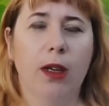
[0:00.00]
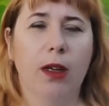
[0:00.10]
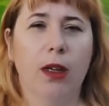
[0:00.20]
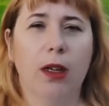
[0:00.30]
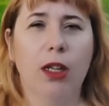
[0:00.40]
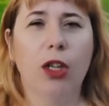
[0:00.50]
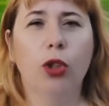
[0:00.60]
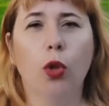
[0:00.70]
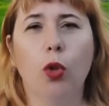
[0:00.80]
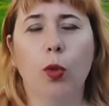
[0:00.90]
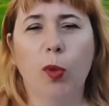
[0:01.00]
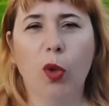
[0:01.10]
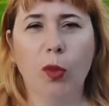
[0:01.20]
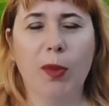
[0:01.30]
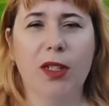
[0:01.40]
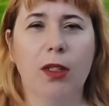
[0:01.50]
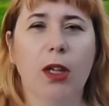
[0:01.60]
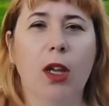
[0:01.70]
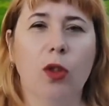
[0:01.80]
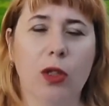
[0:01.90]
а, электронную подпись.
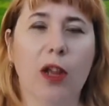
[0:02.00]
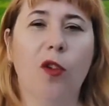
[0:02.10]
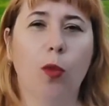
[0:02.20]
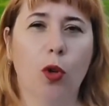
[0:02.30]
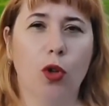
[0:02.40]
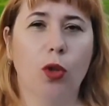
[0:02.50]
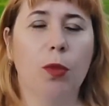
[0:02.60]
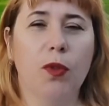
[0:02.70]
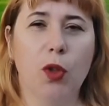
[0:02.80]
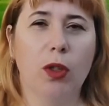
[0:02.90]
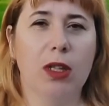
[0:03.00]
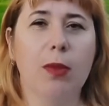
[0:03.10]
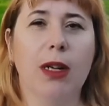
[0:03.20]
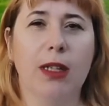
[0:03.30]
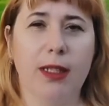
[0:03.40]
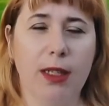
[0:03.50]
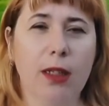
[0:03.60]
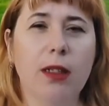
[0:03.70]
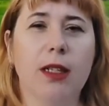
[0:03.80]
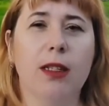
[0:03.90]
Но слава богу, что мы все это смогли
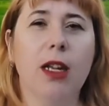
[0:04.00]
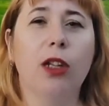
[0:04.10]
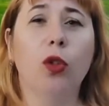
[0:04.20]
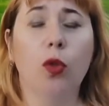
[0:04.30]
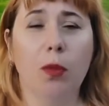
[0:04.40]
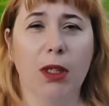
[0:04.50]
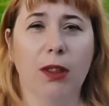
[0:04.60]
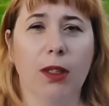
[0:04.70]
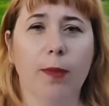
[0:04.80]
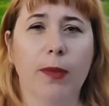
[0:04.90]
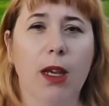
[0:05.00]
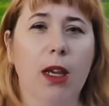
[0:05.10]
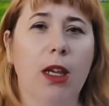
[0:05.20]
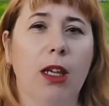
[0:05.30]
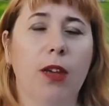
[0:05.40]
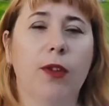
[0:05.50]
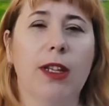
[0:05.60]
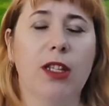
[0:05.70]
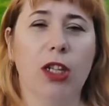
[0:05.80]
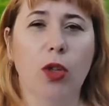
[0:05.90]
сделать и сдали документы. И в
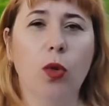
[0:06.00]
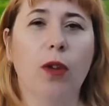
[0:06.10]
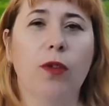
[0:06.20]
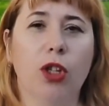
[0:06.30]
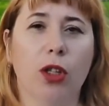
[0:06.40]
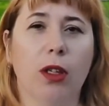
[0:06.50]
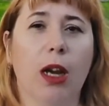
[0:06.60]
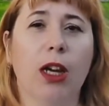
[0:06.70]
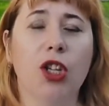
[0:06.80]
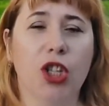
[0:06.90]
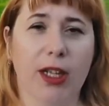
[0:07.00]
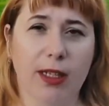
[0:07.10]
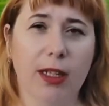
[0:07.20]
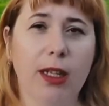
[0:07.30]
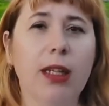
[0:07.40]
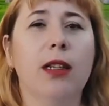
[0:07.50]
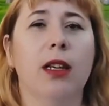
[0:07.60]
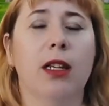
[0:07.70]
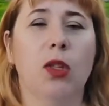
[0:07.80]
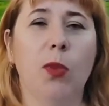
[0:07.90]
конце июля вышел окончательный
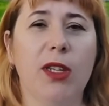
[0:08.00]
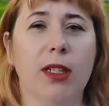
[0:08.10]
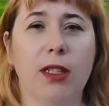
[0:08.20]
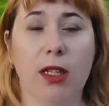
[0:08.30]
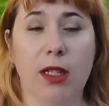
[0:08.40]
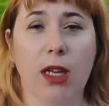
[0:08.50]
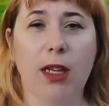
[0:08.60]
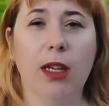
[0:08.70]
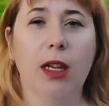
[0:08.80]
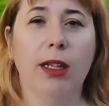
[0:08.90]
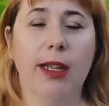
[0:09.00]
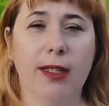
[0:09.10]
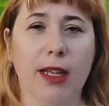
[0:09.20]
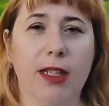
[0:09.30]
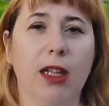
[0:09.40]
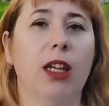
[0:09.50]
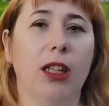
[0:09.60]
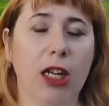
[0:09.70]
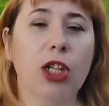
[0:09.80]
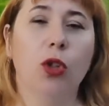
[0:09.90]
список детей для садика, и
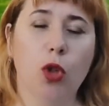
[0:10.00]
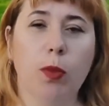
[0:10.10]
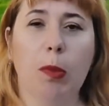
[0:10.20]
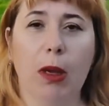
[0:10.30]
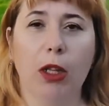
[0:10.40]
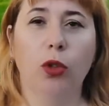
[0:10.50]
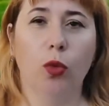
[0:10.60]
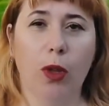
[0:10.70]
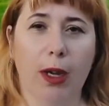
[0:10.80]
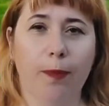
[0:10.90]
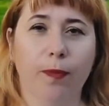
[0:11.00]
наша дочь попала туда.